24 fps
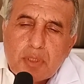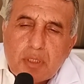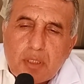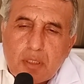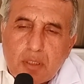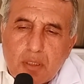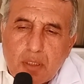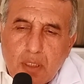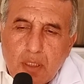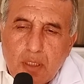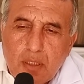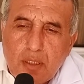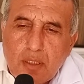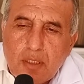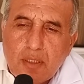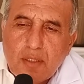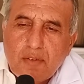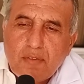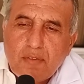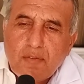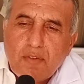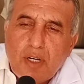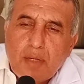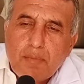
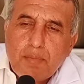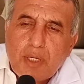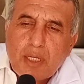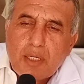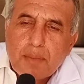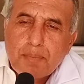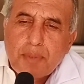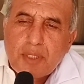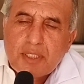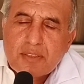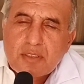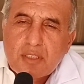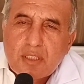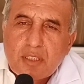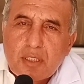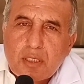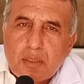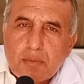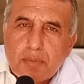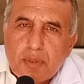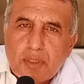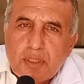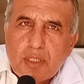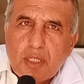वहाँ हमारे पास
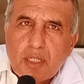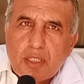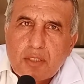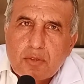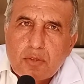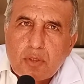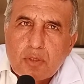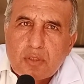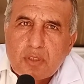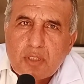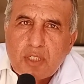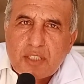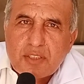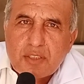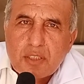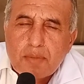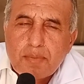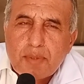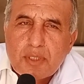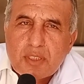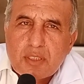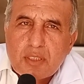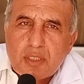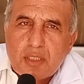तकरीबन एक सौ तिरासी
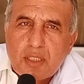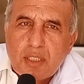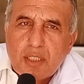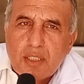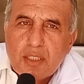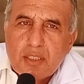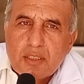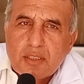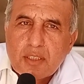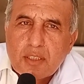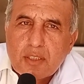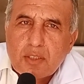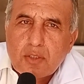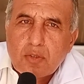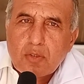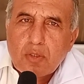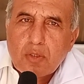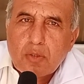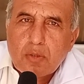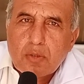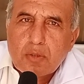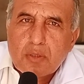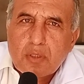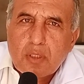बच्चे हैं जिनको
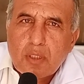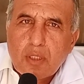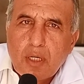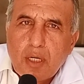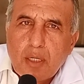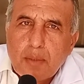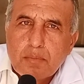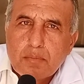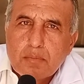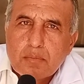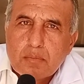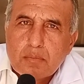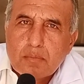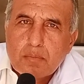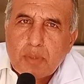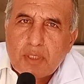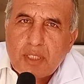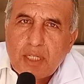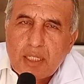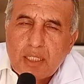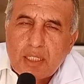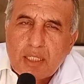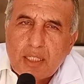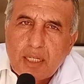हम
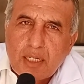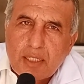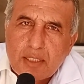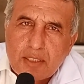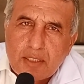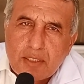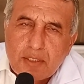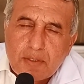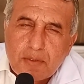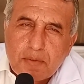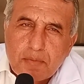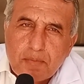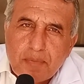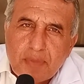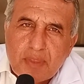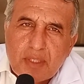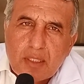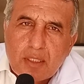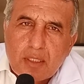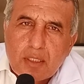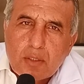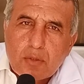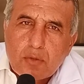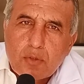ब्लड लगा रहे
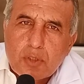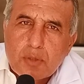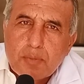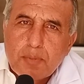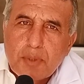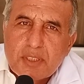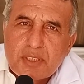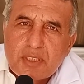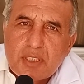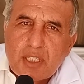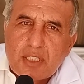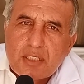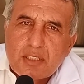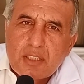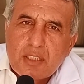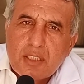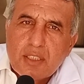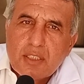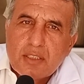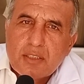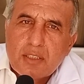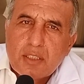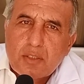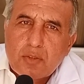हैं कुछ बच्चे ऐसे
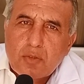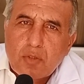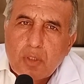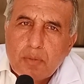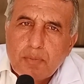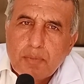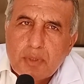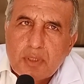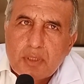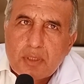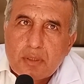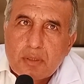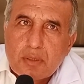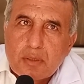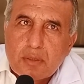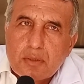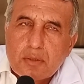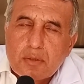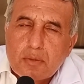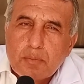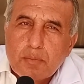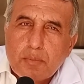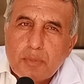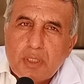हैं जिनको
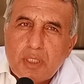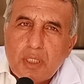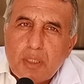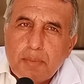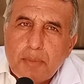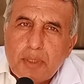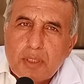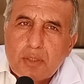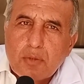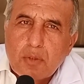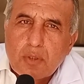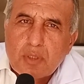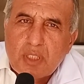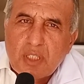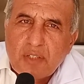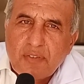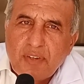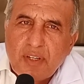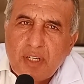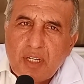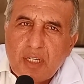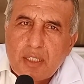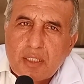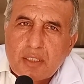महीने में दो
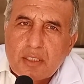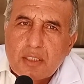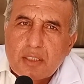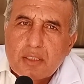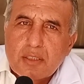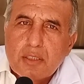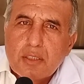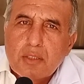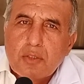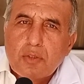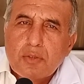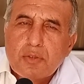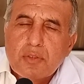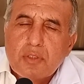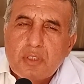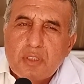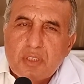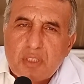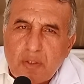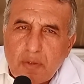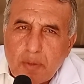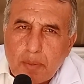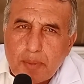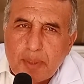दफ़ा किसी को तीन
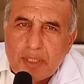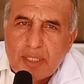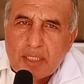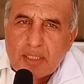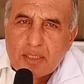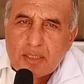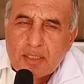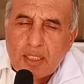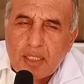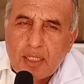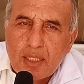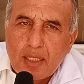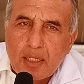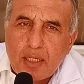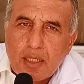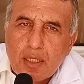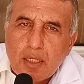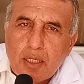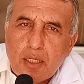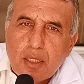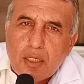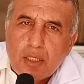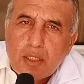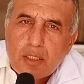दफ़ा भी लगता है
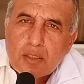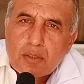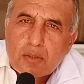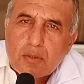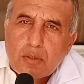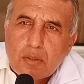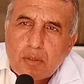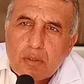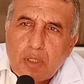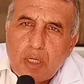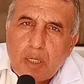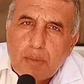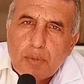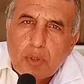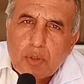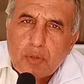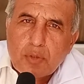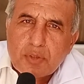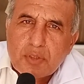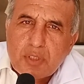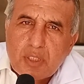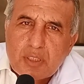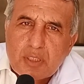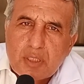तो आप लोगों
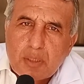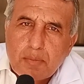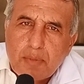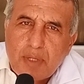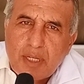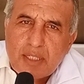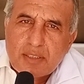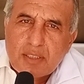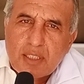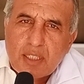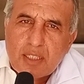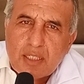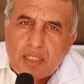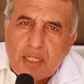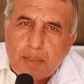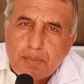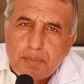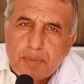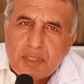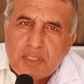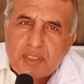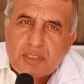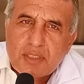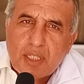से तमाश है कि आप
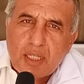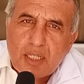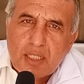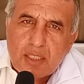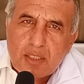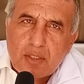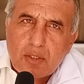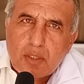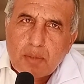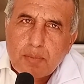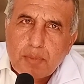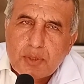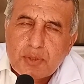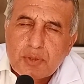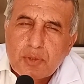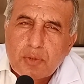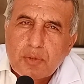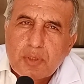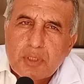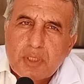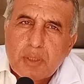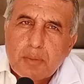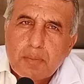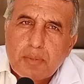प्लीज़ आएँ और बच्चों
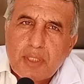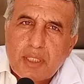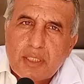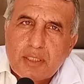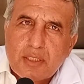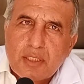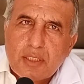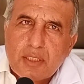के लिए ब्लड